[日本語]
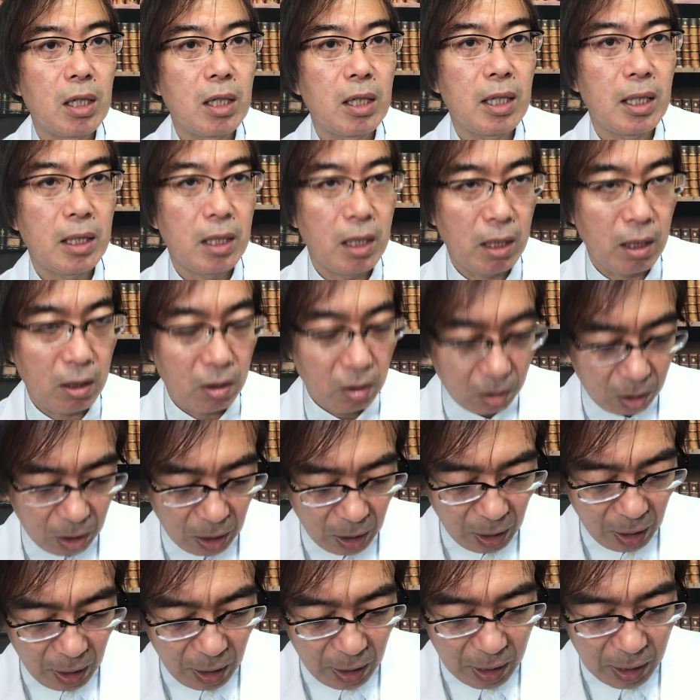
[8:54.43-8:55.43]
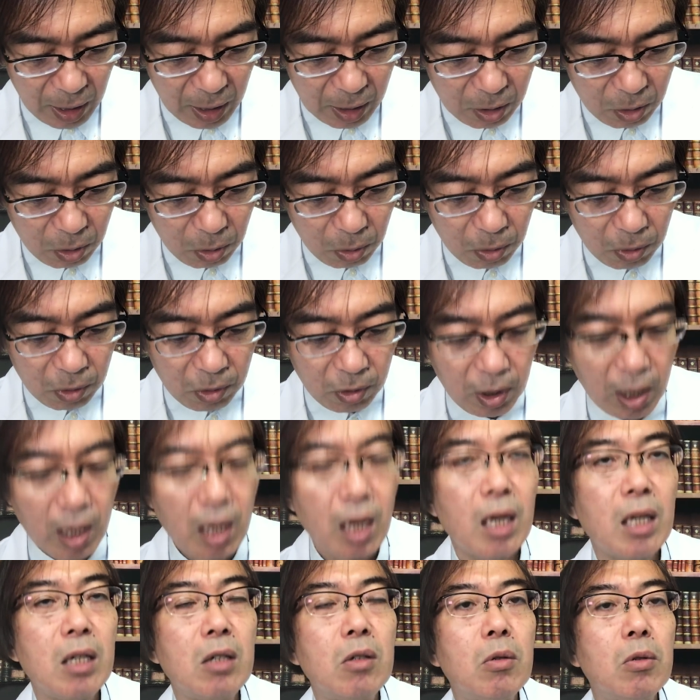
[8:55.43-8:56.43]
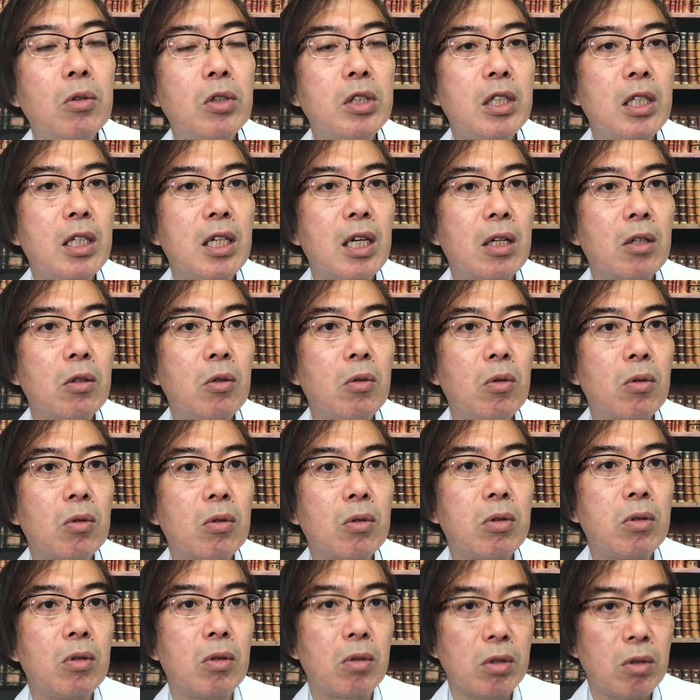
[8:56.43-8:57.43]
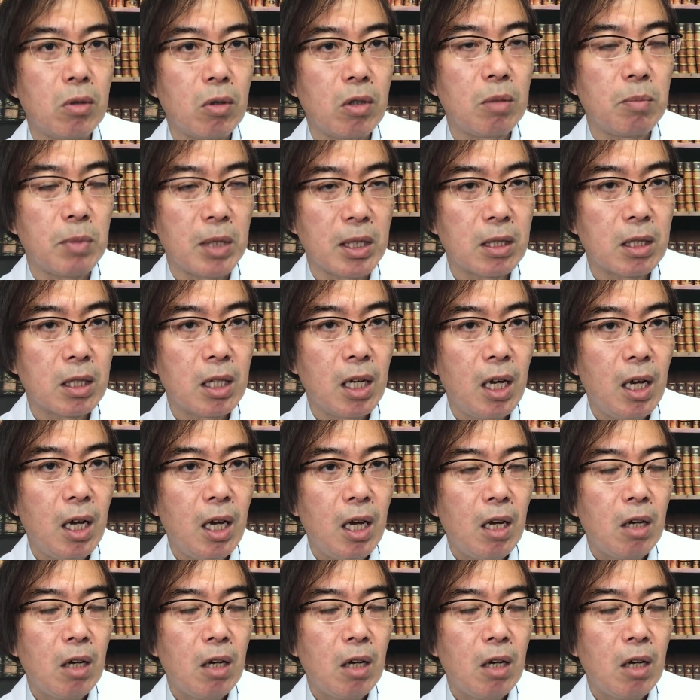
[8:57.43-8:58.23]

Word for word: が出てくるそういう配合をしてあるのをクロスと言います